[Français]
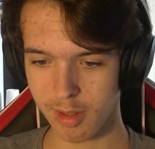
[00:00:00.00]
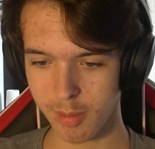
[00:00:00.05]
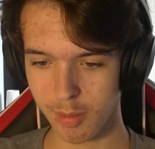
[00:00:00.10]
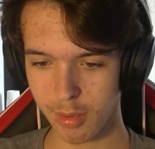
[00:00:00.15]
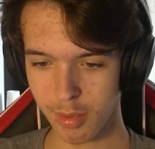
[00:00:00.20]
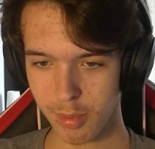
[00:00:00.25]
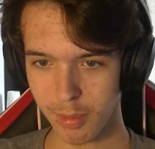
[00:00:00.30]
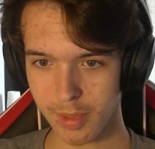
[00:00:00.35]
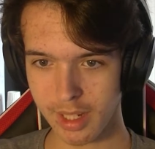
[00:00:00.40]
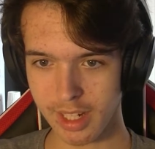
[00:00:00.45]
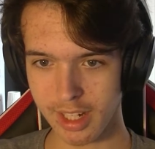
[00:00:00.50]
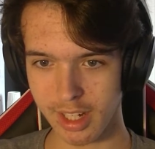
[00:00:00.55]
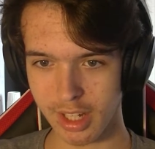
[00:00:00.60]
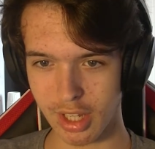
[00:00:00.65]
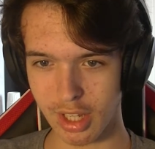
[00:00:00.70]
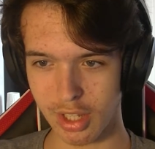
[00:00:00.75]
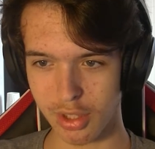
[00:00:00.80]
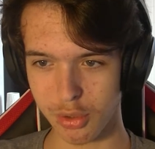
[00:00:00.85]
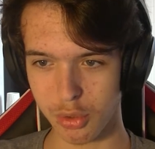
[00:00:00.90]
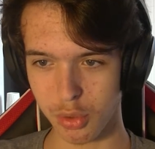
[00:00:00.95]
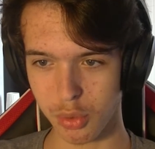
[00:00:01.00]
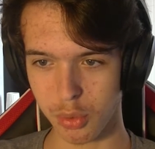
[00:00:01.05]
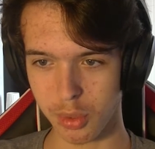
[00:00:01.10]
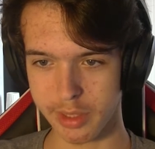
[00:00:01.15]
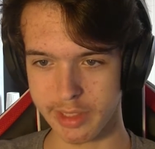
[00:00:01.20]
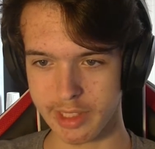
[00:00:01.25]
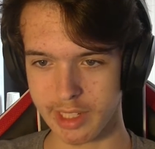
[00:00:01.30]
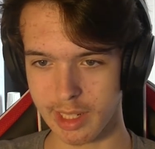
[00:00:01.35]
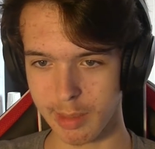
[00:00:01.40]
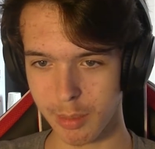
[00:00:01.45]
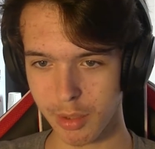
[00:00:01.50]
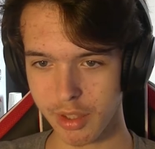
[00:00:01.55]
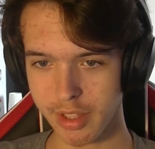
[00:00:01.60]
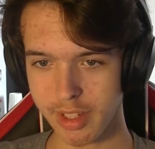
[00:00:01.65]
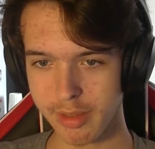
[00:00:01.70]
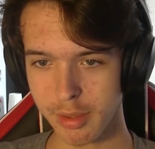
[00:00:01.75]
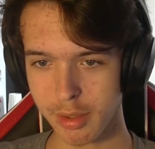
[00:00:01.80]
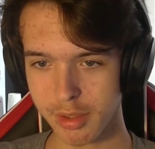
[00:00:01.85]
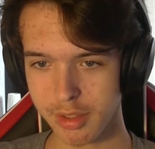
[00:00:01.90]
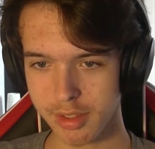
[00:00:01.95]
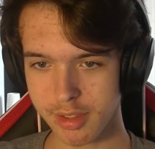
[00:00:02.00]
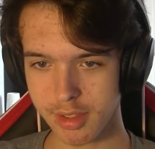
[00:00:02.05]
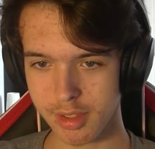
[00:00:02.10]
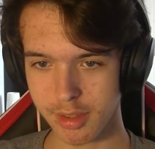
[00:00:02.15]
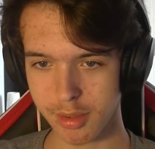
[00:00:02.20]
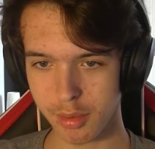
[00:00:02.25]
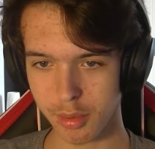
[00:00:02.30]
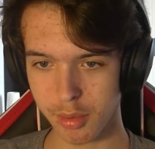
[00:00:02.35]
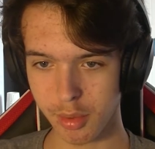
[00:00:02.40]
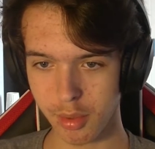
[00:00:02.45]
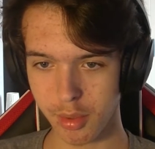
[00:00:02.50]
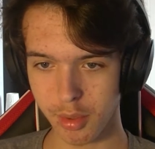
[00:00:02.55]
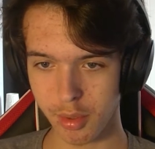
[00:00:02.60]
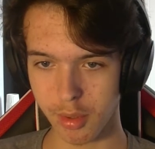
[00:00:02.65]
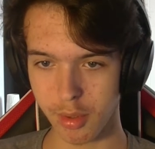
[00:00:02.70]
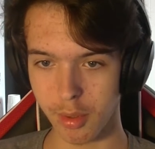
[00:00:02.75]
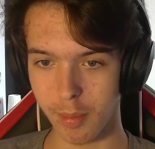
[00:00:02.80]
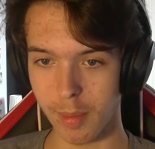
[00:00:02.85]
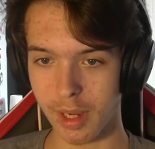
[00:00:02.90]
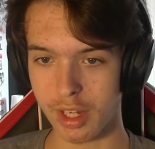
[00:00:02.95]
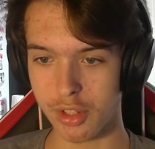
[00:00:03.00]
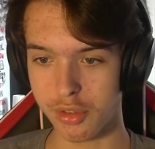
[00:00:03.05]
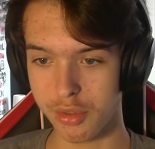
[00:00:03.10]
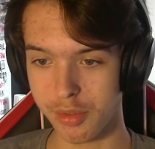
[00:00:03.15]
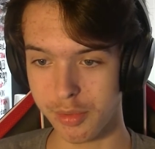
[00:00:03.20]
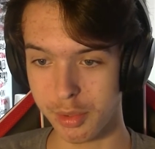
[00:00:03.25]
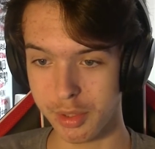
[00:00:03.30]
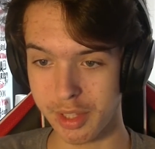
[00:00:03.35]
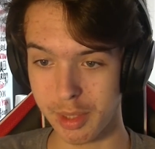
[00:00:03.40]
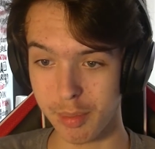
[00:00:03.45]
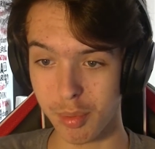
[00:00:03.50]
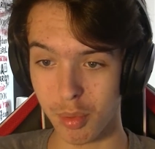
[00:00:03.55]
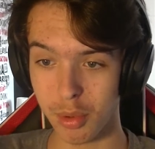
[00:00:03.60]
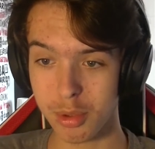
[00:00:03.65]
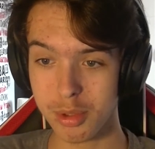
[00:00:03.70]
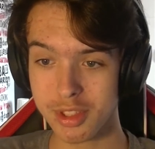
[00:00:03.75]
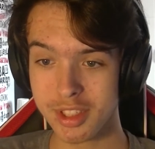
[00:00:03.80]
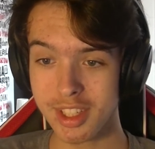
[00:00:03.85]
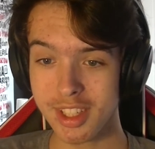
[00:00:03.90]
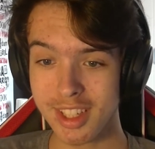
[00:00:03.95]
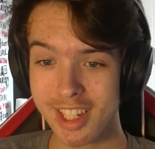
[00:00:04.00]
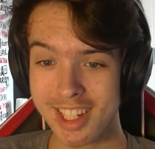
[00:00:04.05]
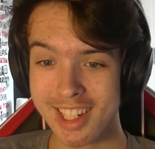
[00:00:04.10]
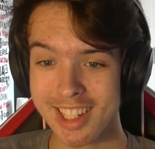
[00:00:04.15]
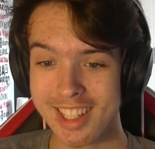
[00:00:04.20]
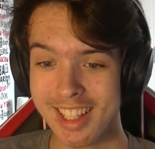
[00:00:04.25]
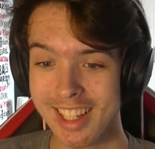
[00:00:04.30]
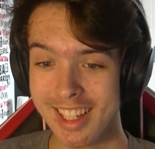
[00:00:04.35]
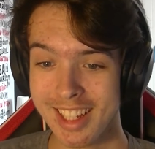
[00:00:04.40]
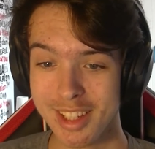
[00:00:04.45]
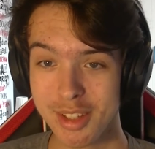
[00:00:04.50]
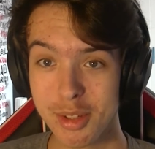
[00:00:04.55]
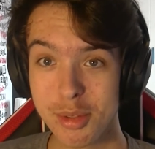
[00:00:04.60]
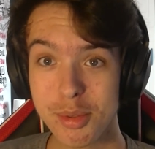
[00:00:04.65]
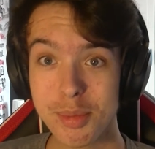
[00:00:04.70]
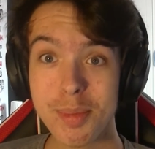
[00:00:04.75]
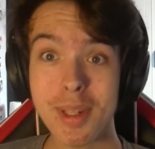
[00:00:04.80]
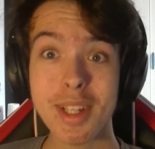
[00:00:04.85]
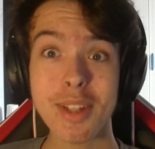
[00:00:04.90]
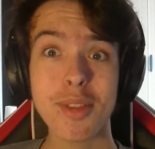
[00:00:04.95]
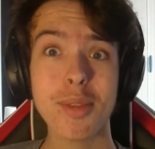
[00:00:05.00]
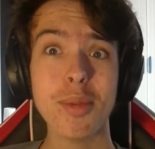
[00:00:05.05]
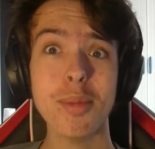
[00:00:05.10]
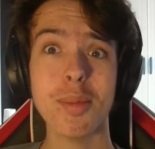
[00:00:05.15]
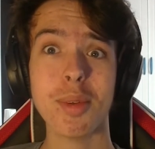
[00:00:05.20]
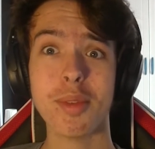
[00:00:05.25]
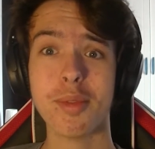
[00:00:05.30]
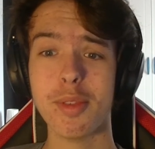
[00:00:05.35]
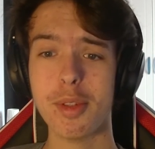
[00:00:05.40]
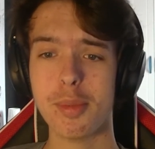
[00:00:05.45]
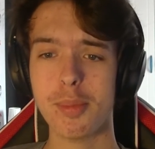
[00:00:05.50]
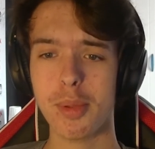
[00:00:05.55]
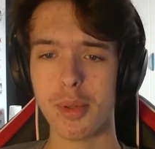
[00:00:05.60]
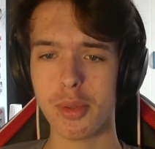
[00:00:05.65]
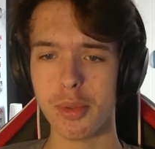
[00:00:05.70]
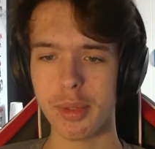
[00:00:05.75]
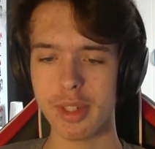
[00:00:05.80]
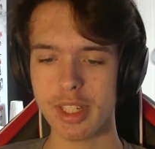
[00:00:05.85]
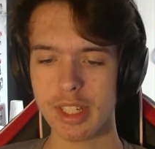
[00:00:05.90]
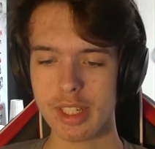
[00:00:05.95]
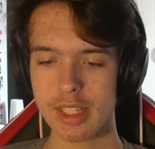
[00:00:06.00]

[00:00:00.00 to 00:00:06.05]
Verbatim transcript: Bon, bah, je crois qu'il est mort d'avance. Donc, euh, bah, je vais voter pour lui aussi. De toute manière, tout le monde vote pour lui.